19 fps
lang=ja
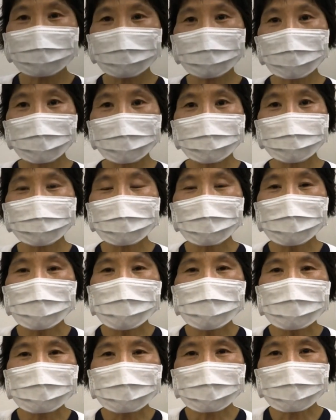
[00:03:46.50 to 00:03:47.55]
しまう
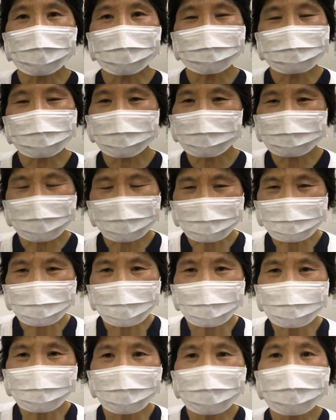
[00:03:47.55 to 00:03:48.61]
神様絶
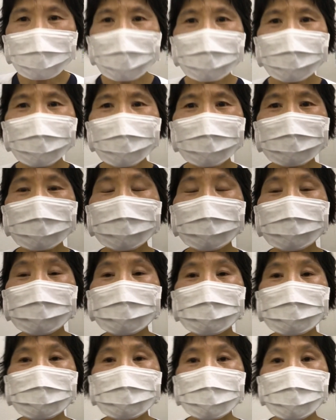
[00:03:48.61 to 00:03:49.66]
対濡れないように
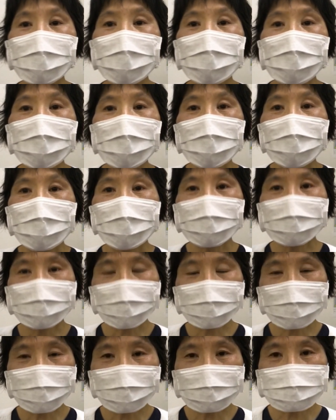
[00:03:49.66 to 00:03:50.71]
とお祈
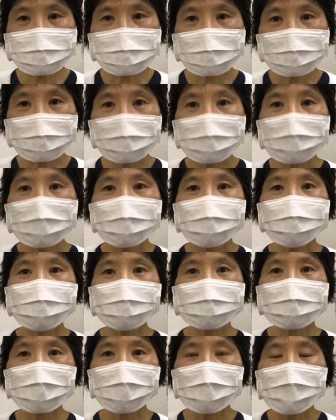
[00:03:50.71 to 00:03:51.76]
りをしそ
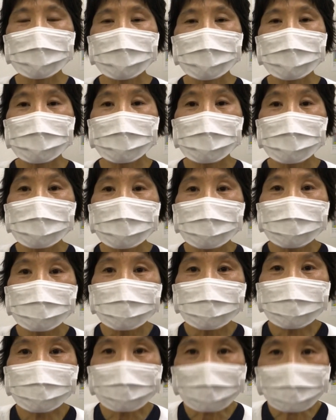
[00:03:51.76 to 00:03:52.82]
して
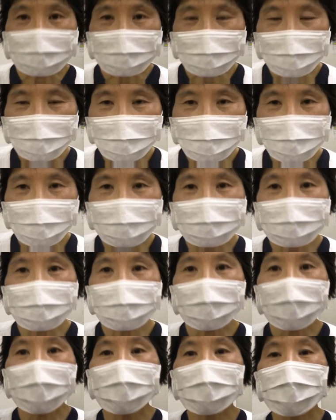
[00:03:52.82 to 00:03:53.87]
濡れてしまうかもしれ
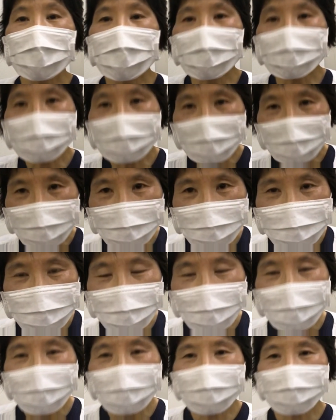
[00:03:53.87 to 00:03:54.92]
ない雨が降ってる
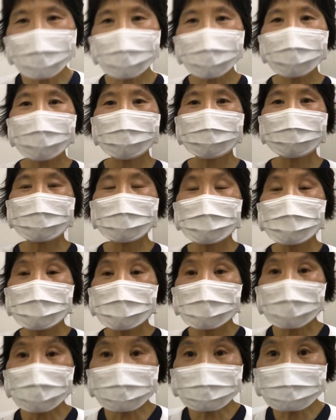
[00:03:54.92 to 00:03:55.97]
こと
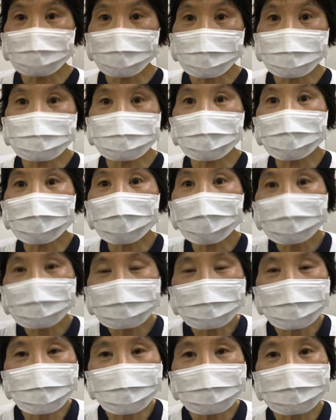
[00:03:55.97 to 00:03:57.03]
感謝をして感
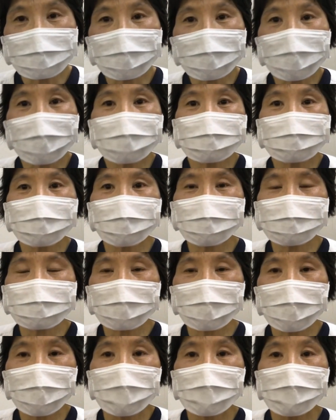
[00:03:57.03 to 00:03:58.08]
謝をして感謝をし
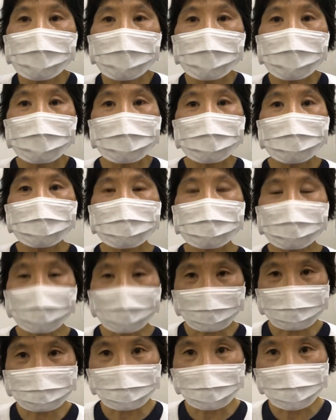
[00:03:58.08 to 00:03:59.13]
て行き
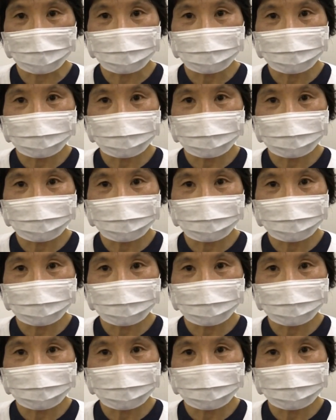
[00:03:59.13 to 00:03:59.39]
ました